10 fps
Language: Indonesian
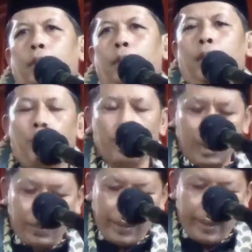Kaum
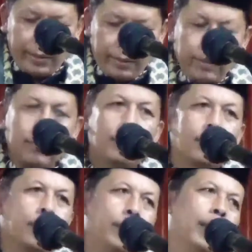muslimin
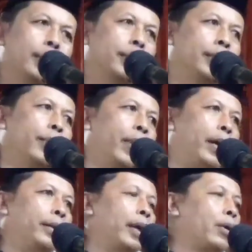sidang
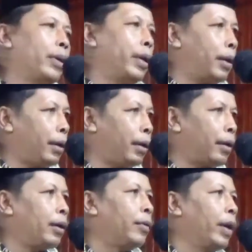jamaah tarwih
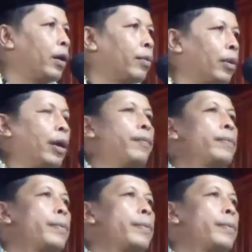rahimakumullah.